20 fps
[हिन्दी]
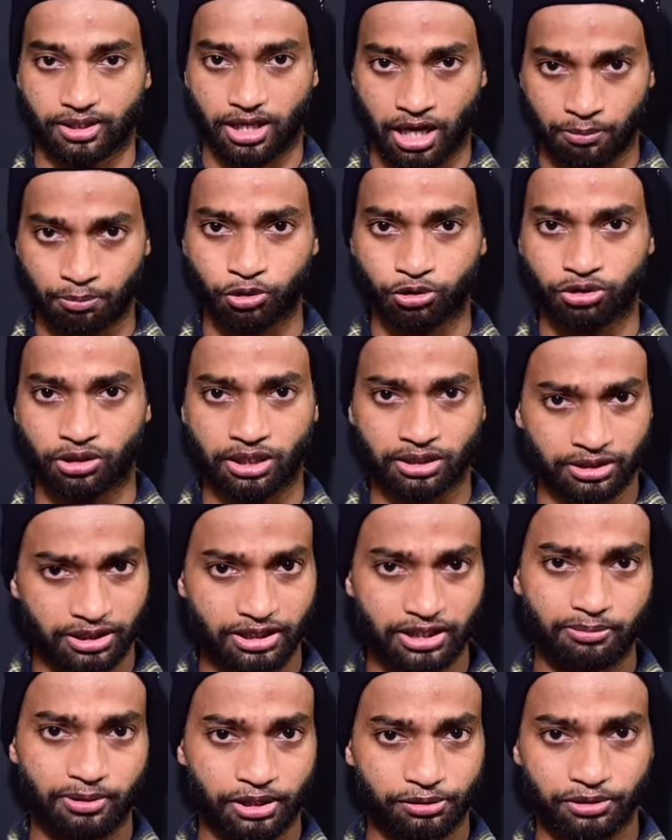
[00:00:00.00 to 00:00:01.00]
आपको थोड़ा अंदर
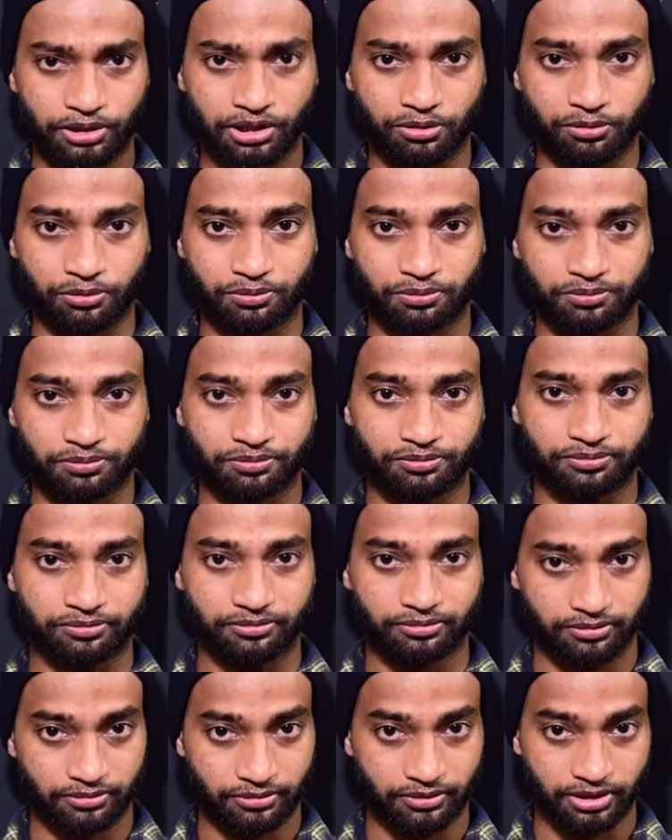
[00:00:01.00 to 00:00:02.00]
की बात बताऊं
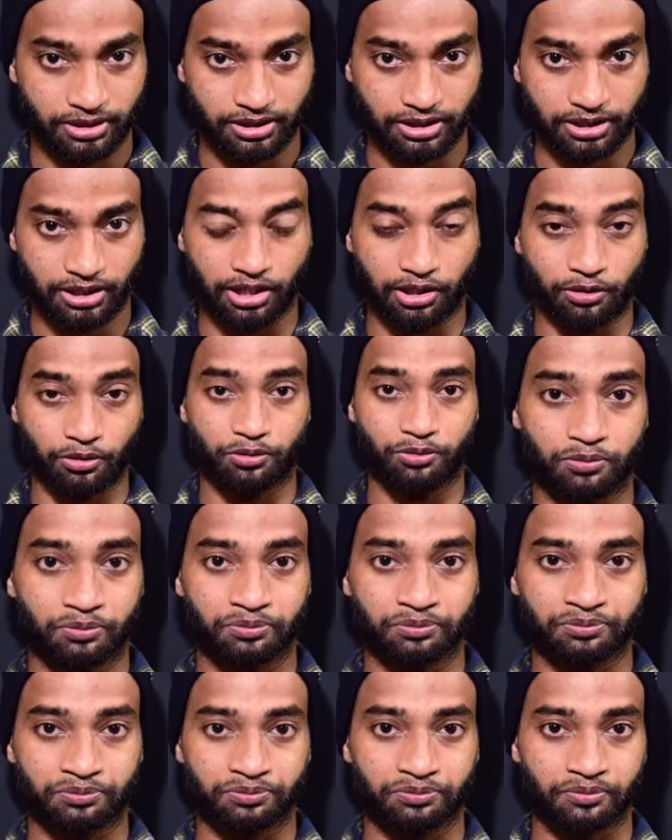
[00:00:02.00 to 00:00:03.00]
इधर आओ
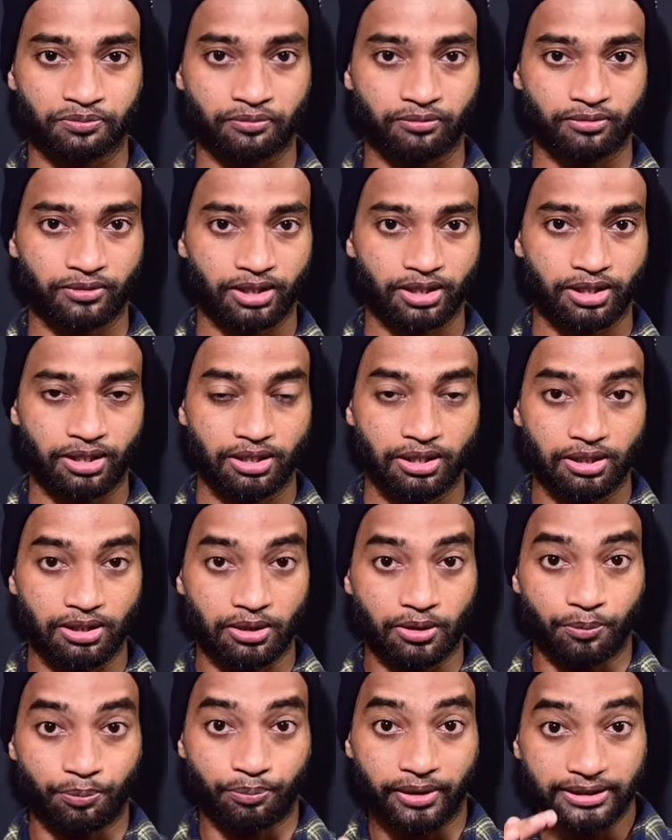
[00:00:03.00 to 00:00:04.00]

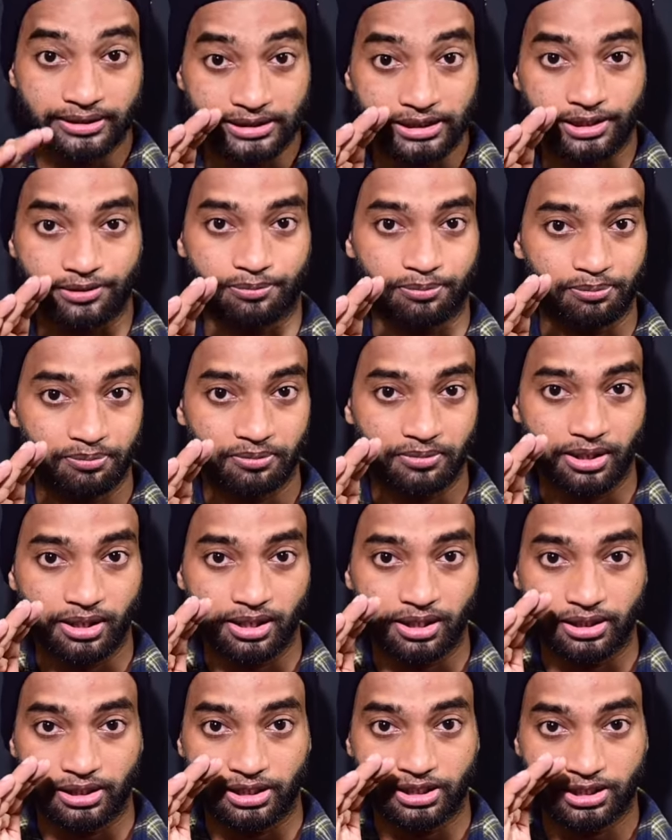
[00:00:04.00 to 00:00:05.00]
मैं
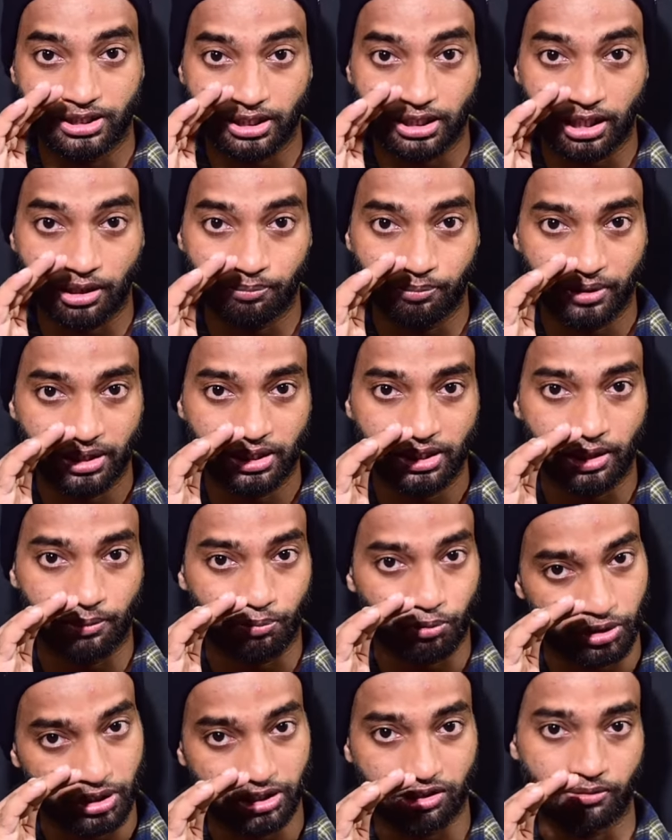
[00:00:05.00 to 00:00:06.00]
सिर्फ इंस्टाग्राम पर ही
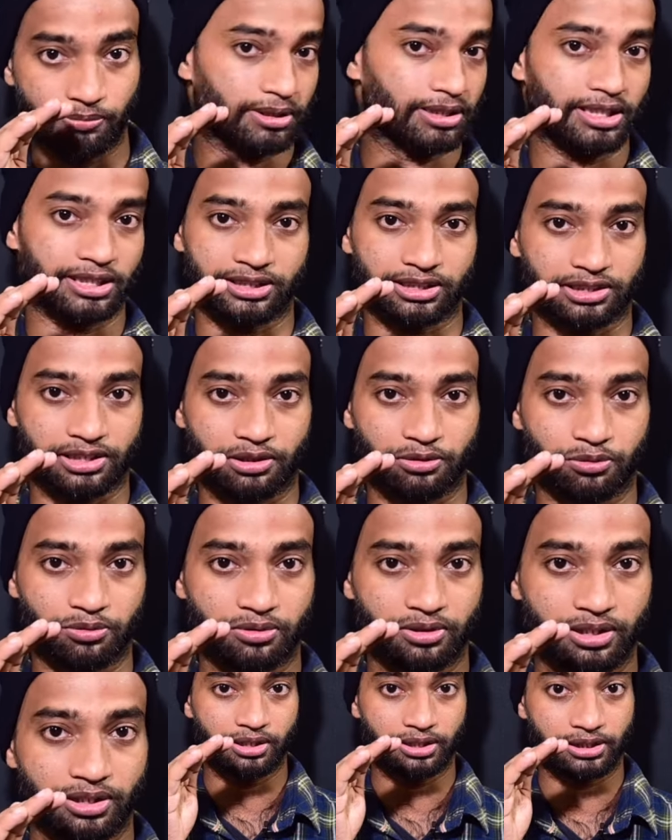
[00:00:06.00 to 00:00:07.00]
आपको ये सब बता सकता हूँ
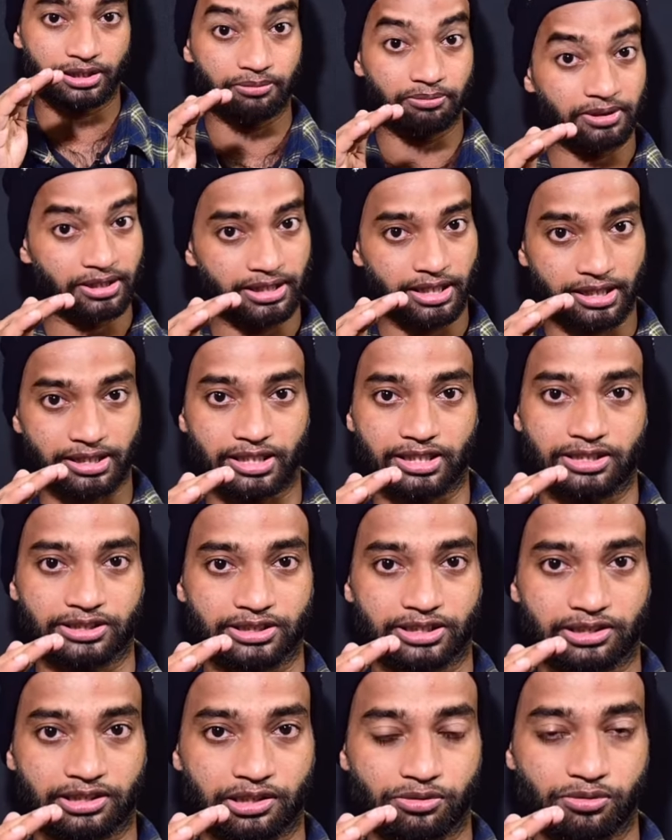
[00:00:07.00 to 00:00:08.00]
कि मैं क्या क्या कर
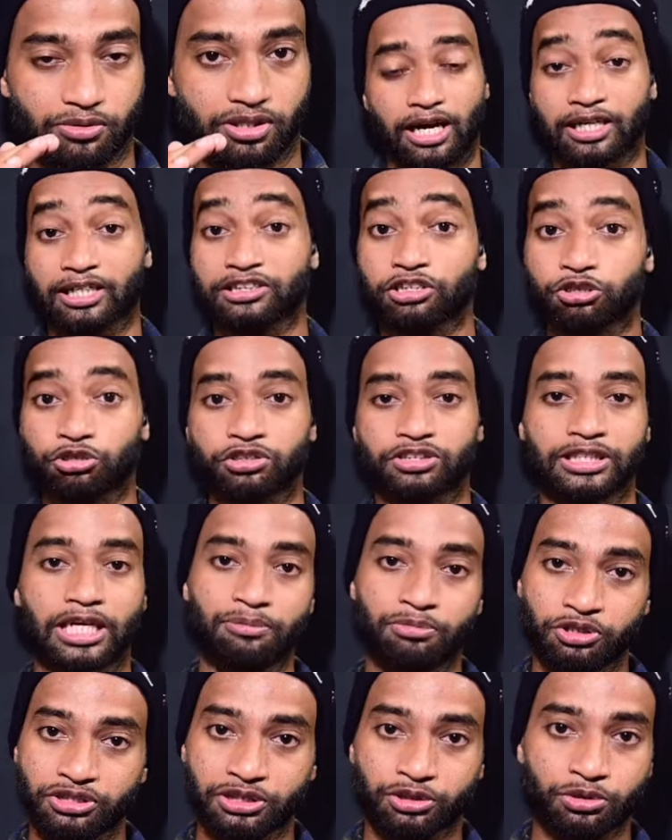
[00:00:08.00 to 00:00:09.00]
सकता हूँ अगर दोस्तों
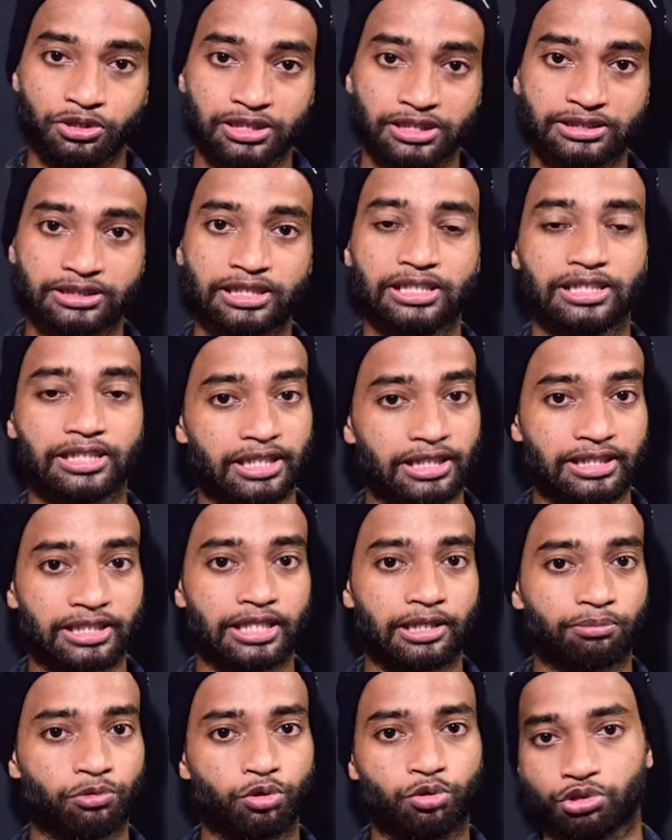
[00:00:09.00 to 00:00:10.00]
साइबर सिक्योरिटी से
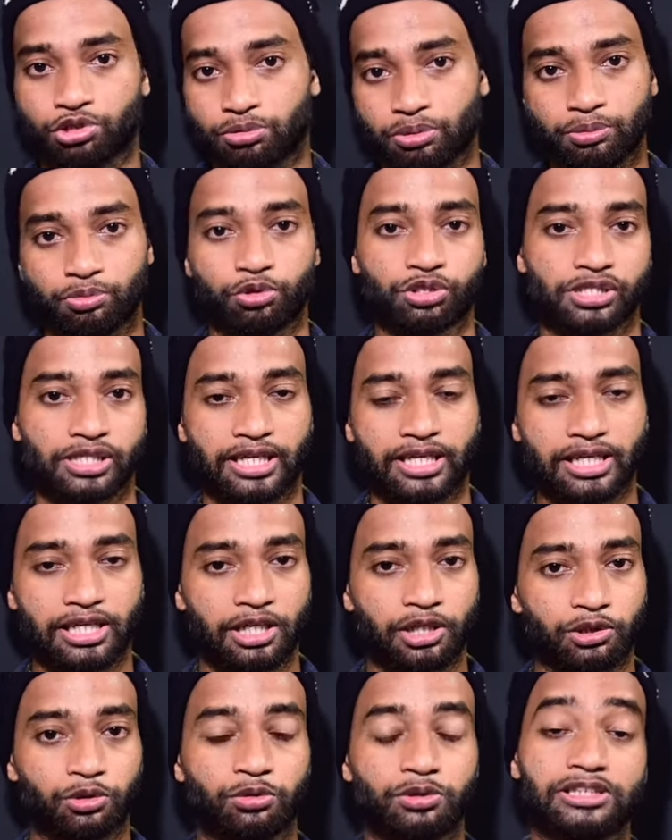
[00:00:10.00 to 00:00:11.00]
रिलेटेड आपको कुछ भी पूछना है
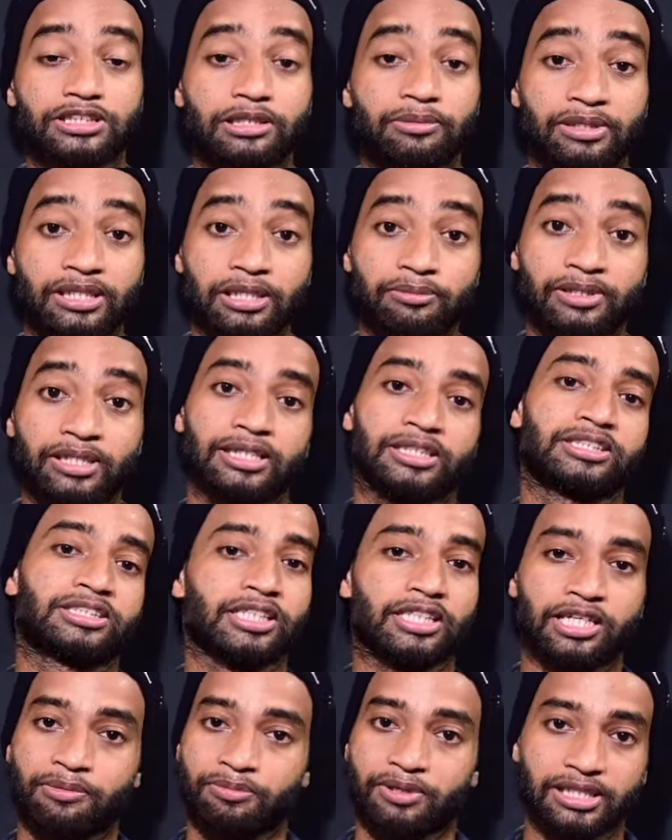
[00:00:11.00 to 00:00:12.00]
तो नीचे मैंने मेरा
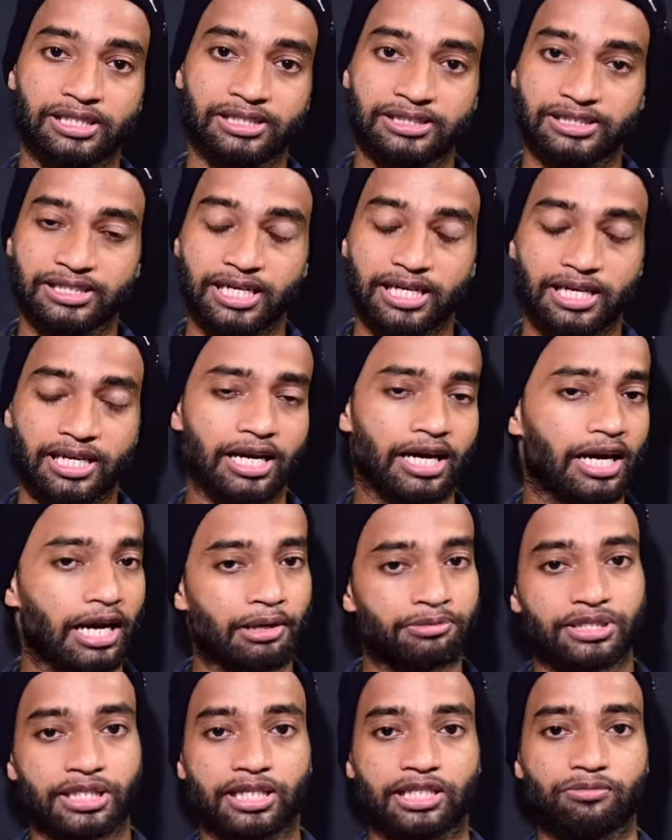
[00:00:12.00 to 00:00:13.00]
इंस्टाग्राम का लिंक दिया है
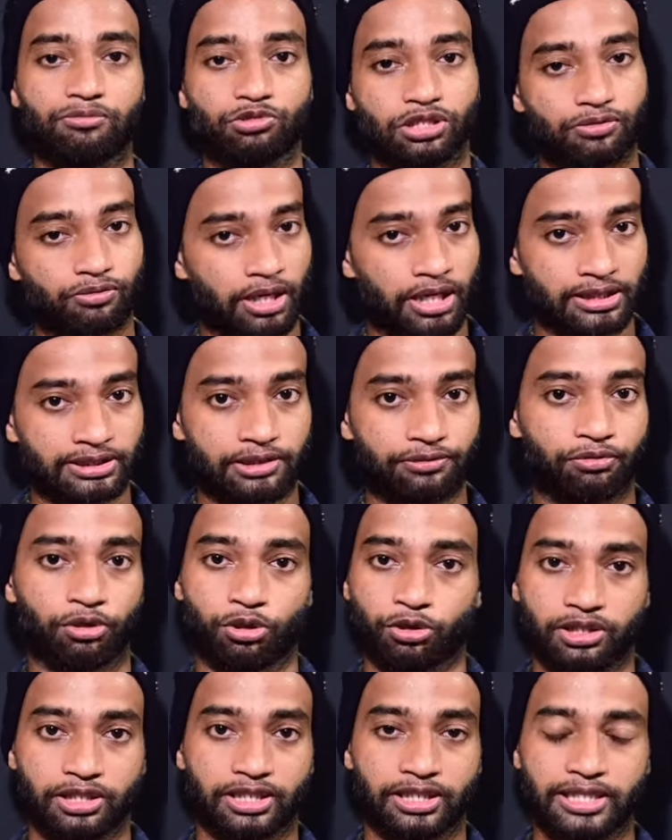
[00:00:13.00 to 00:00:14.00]
आप जाकर मुझे वहां से
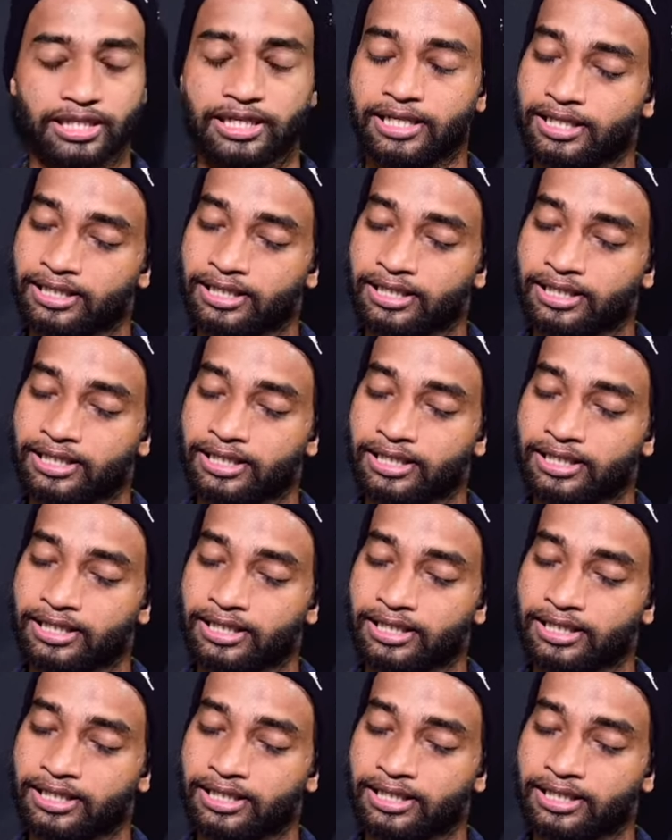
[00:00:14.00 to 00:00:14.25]
फॉलो करके